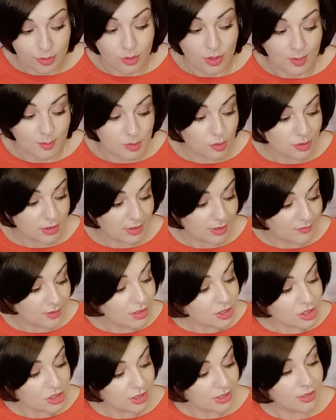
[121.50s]
обзор
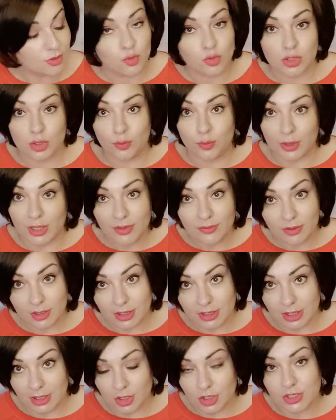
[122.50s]
новиночек, это уже правило, я
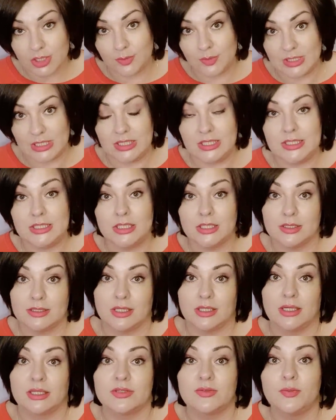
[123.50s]
должна обязательно сделать
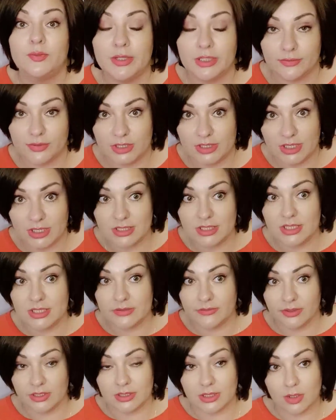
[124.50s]
заказ в первый день действия
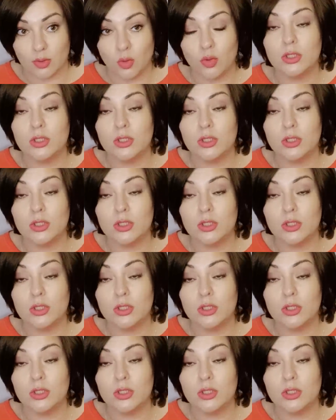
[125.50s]
каталога,